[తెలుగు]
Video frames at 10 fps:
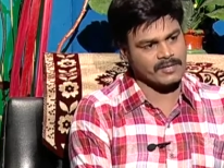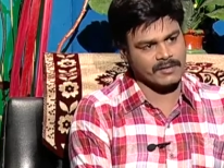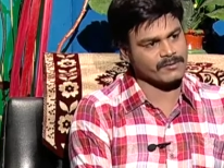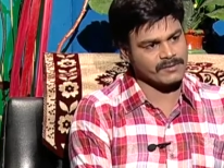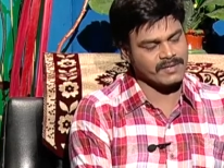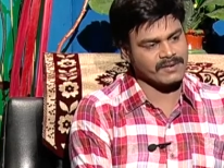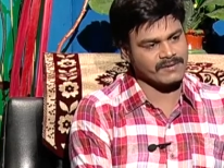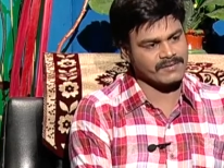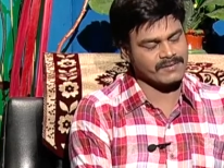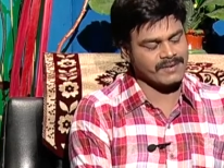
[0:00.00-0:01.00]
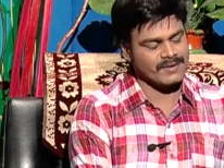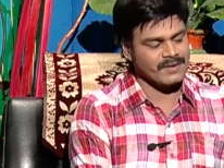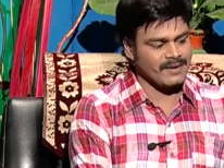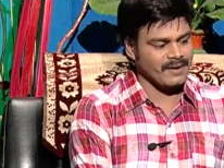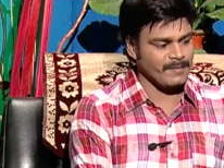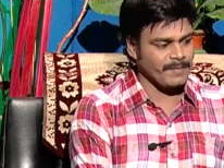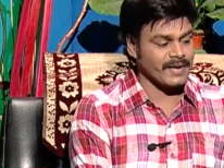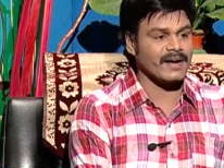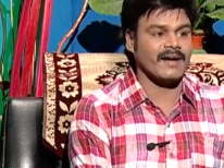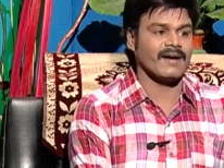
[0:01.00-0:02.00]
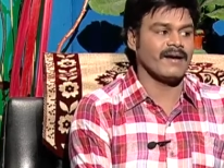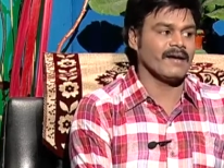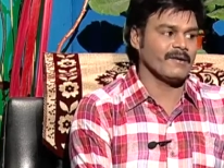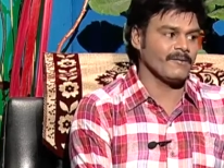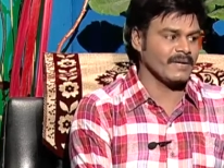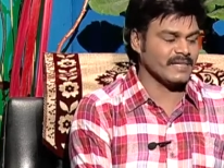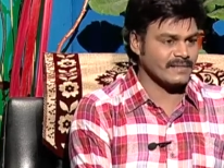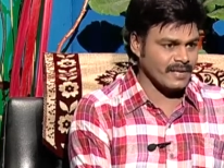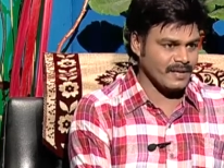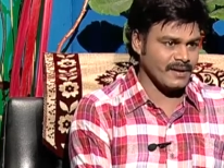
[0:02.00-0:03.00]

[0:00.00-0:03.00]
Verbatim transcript: తగ్గుతుంది నీకు పైగా నువ్వు ఎంత